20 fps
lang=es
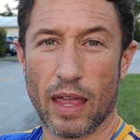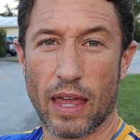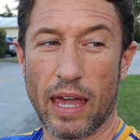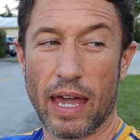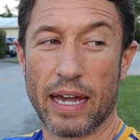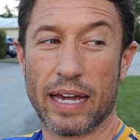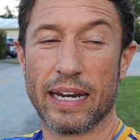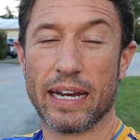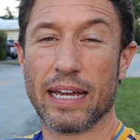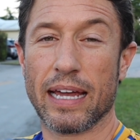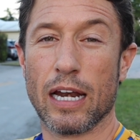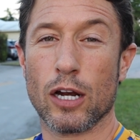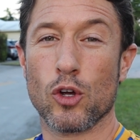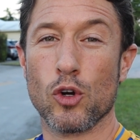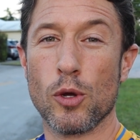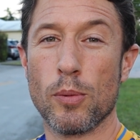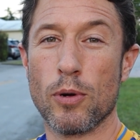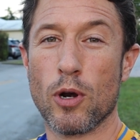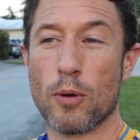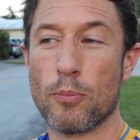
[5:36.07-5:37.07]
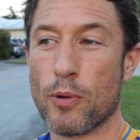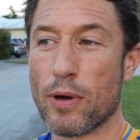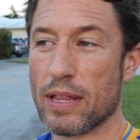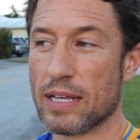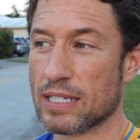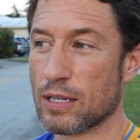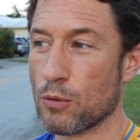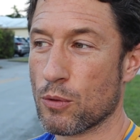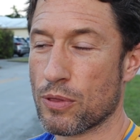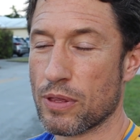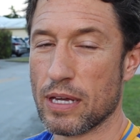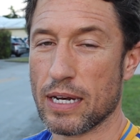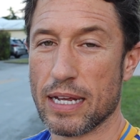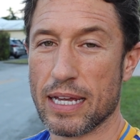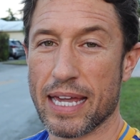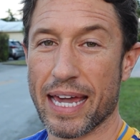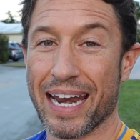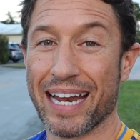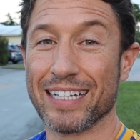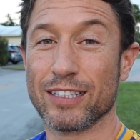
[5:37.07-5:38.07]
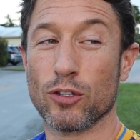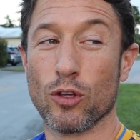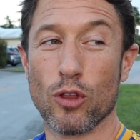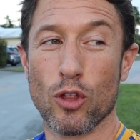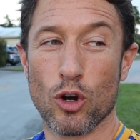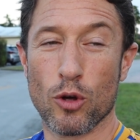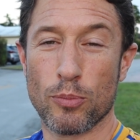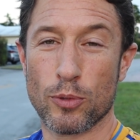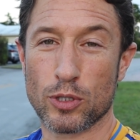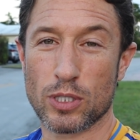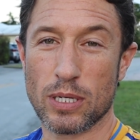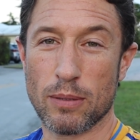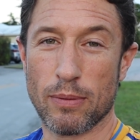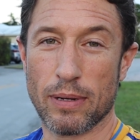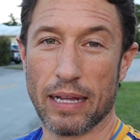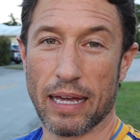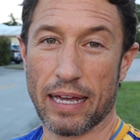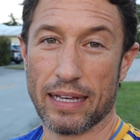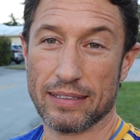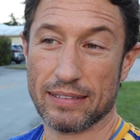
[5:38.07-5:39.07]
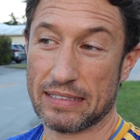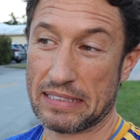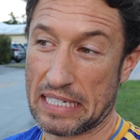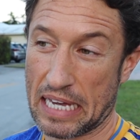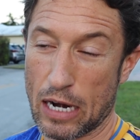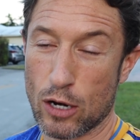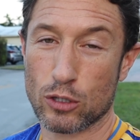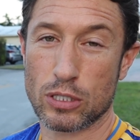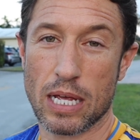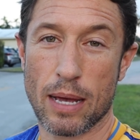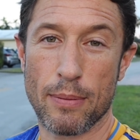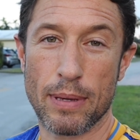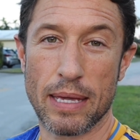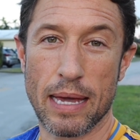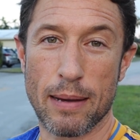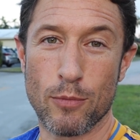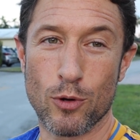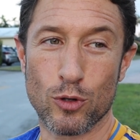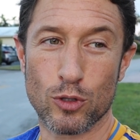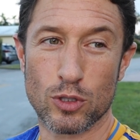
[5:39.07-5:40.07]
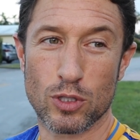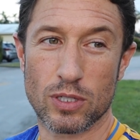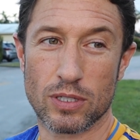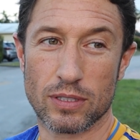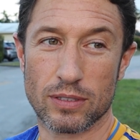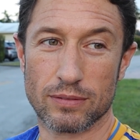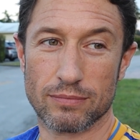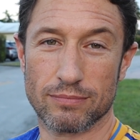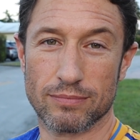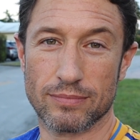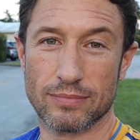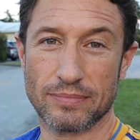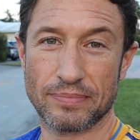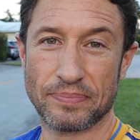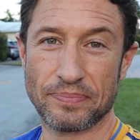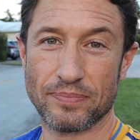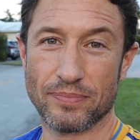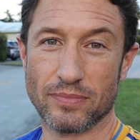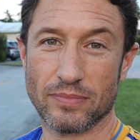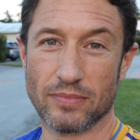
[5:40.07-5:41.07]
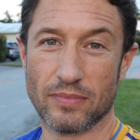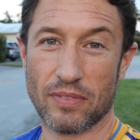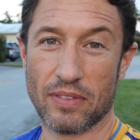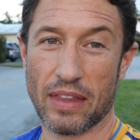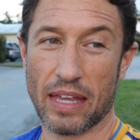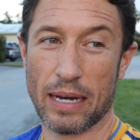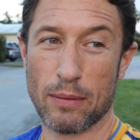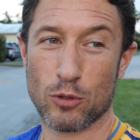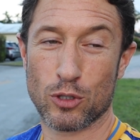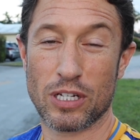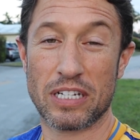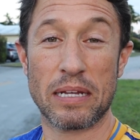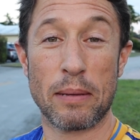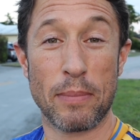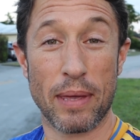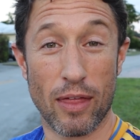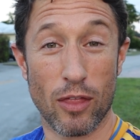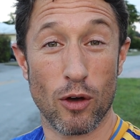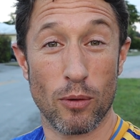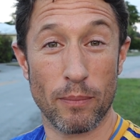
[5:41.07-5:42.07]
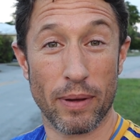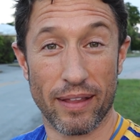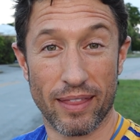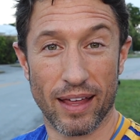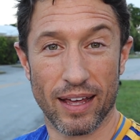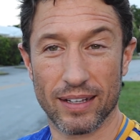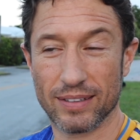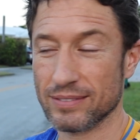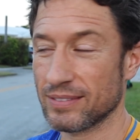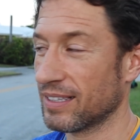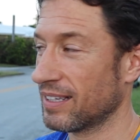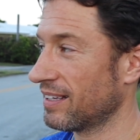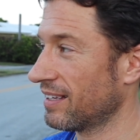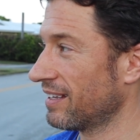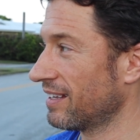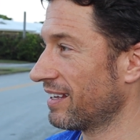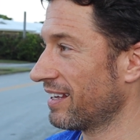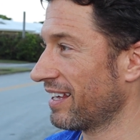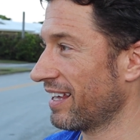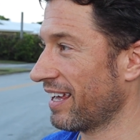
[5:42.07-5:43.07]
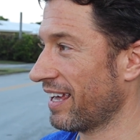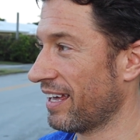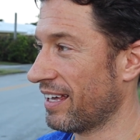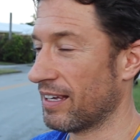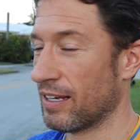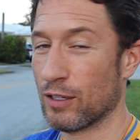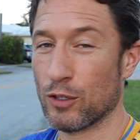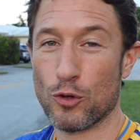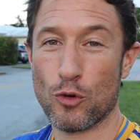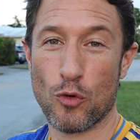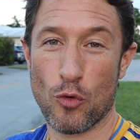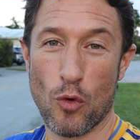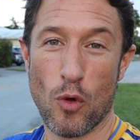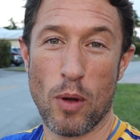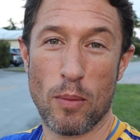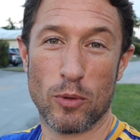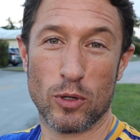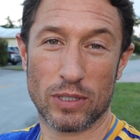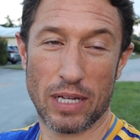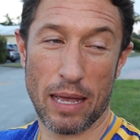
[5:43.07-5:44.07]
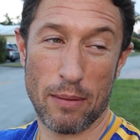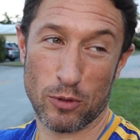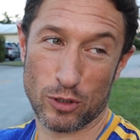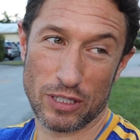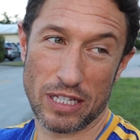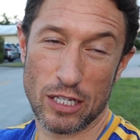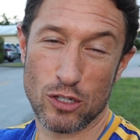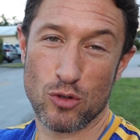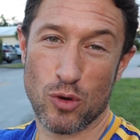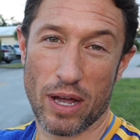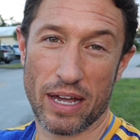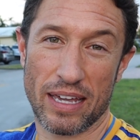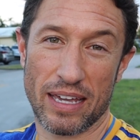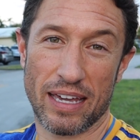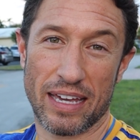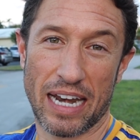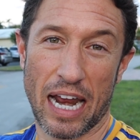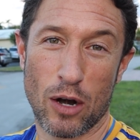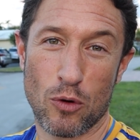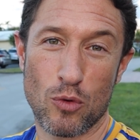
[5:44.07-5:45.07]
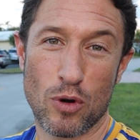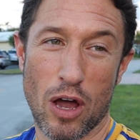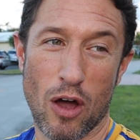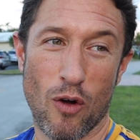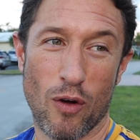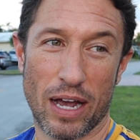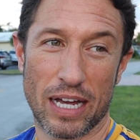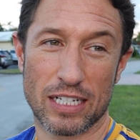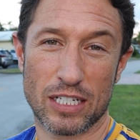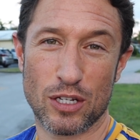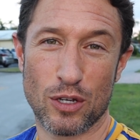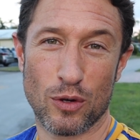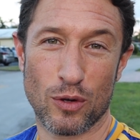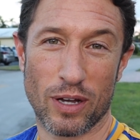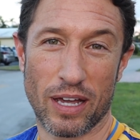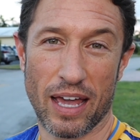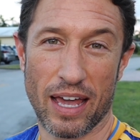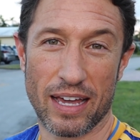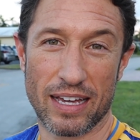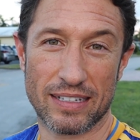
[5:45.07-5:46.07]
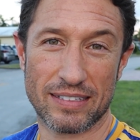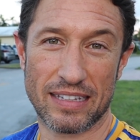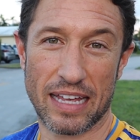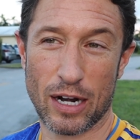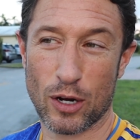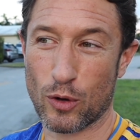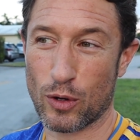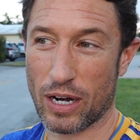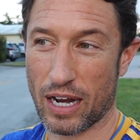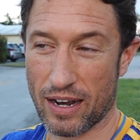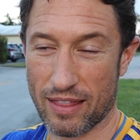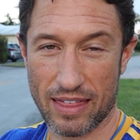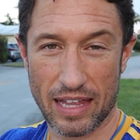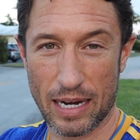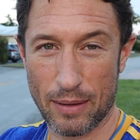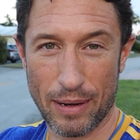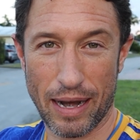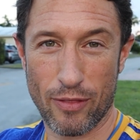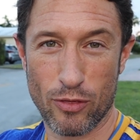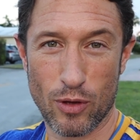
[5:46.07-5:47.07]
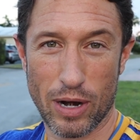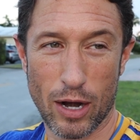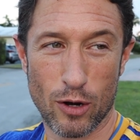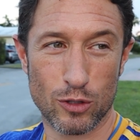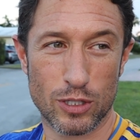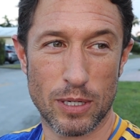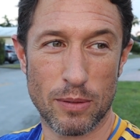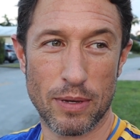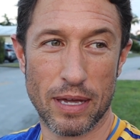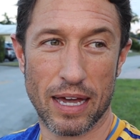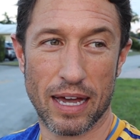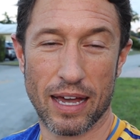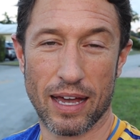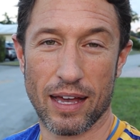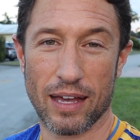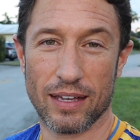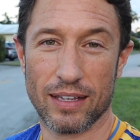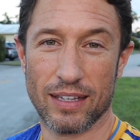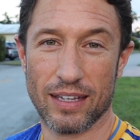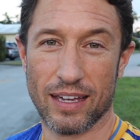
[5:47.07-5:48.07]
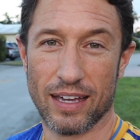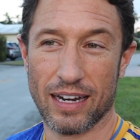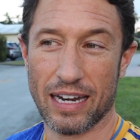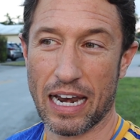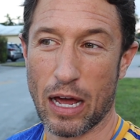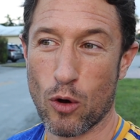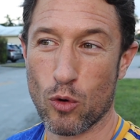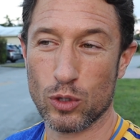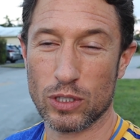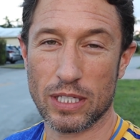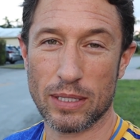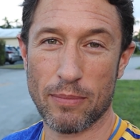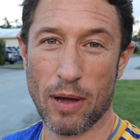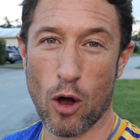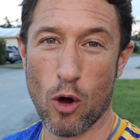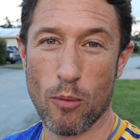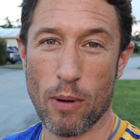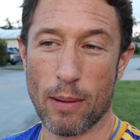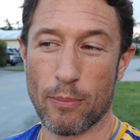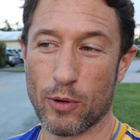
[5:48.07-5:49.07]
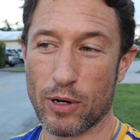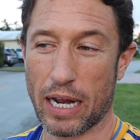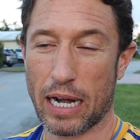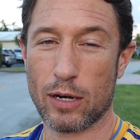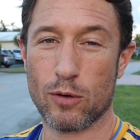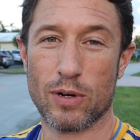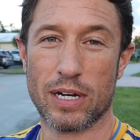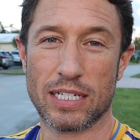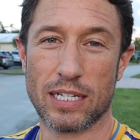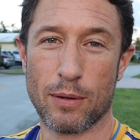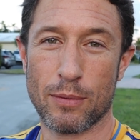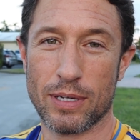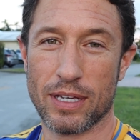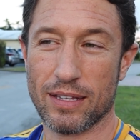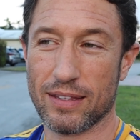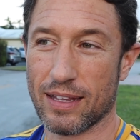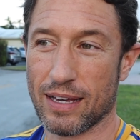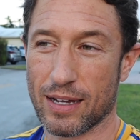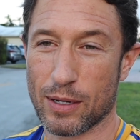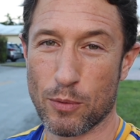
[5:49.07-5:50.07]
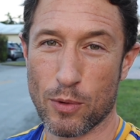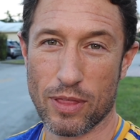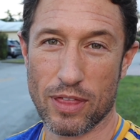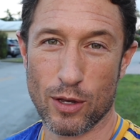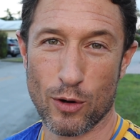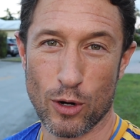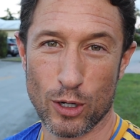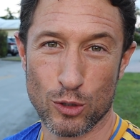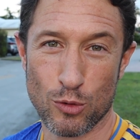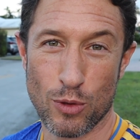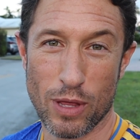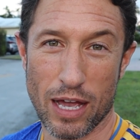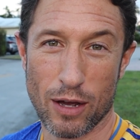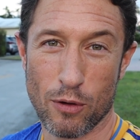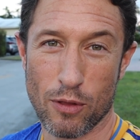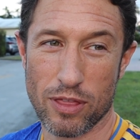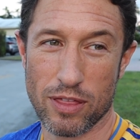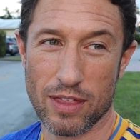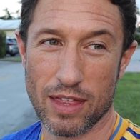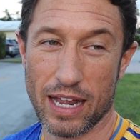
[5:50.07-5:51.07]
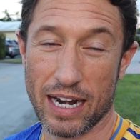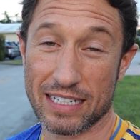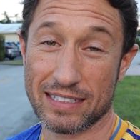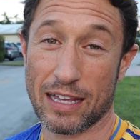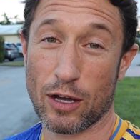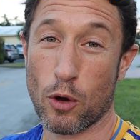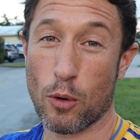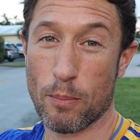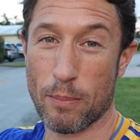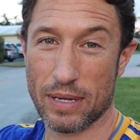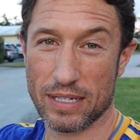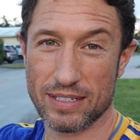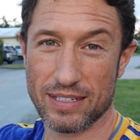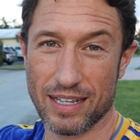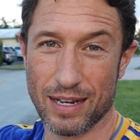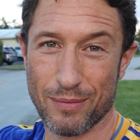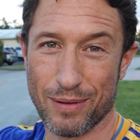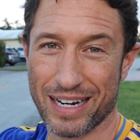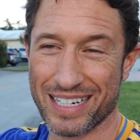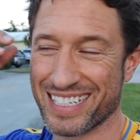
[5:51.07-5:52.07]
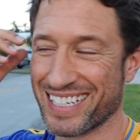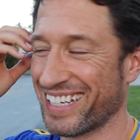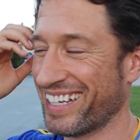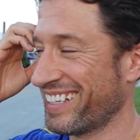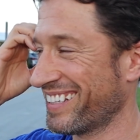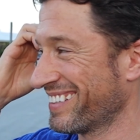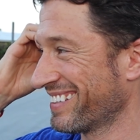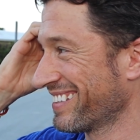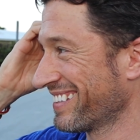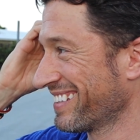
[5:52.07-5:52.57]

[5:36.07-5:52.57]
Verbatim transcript: Que cree que el club lo puede seducir y que hará todo lo posible. Ya lo sabíamos, mm, tenemos ese miedo, ¿verdad? No hemos, dicho aquí en alguna ocasión que hay que estar con él celebrando la noche vieja... y en la última uva ponerle una servilleta, como hicieron en su día con Zidane, hasta con Messi y el Barça.